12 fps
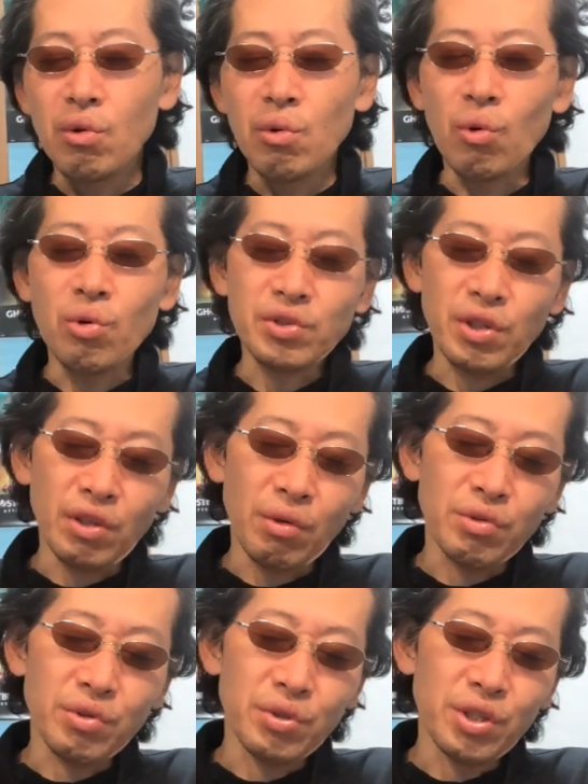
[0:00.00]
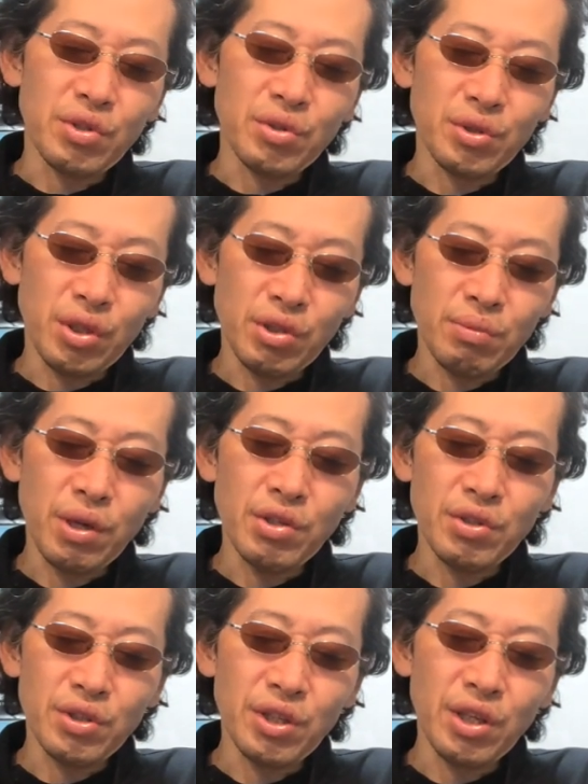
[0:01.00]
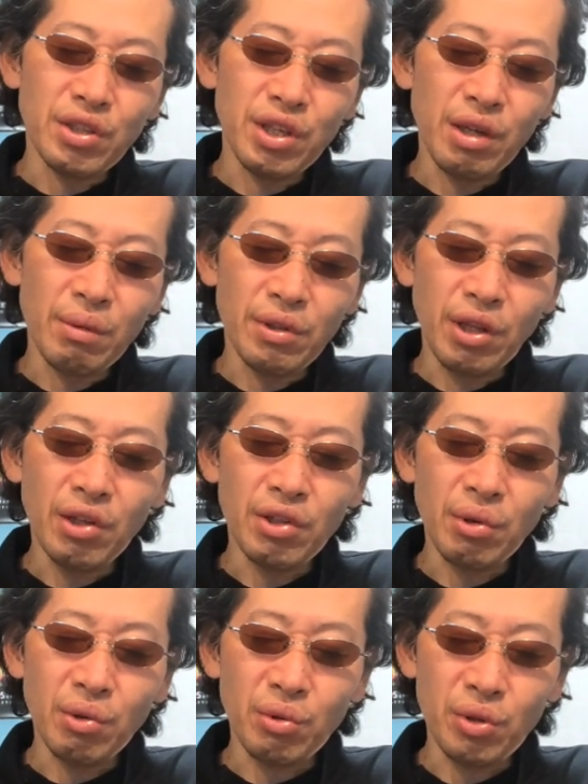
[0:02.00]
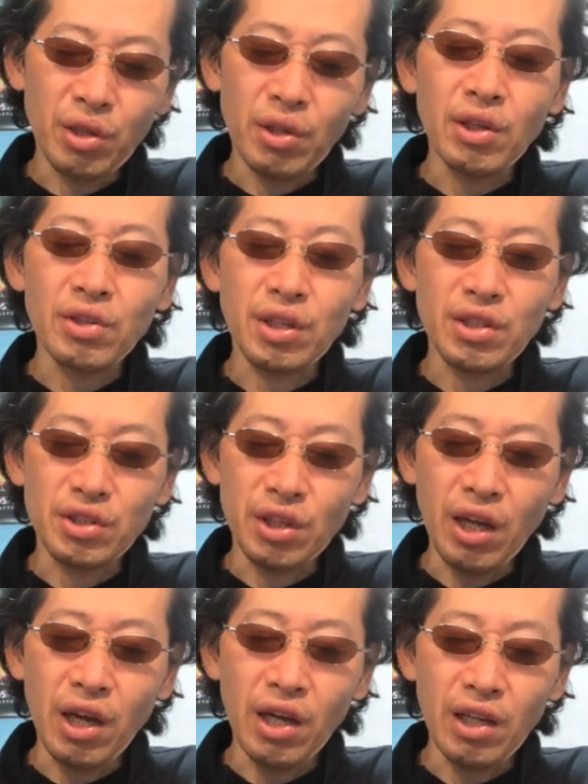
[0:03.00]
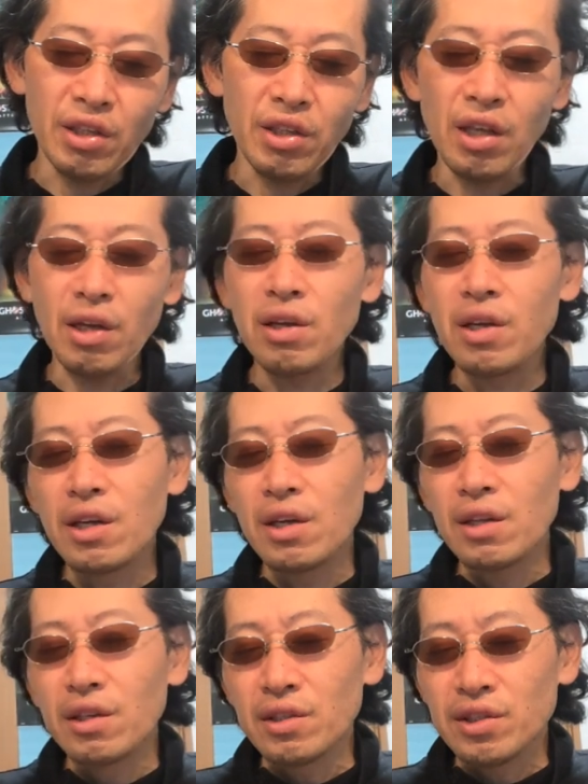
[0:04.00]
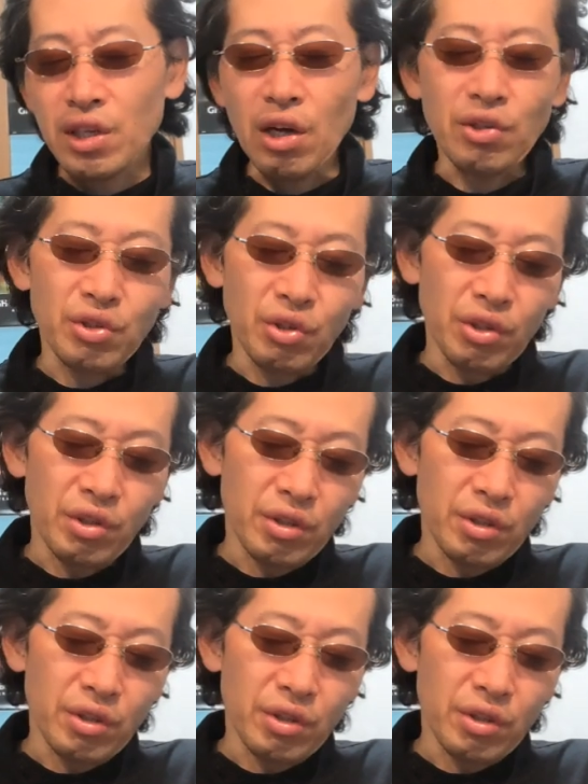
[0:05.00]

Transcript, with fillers: 奥さんが普通に駐車スペースに入れていればなんてことなかったんじゃないって。近くに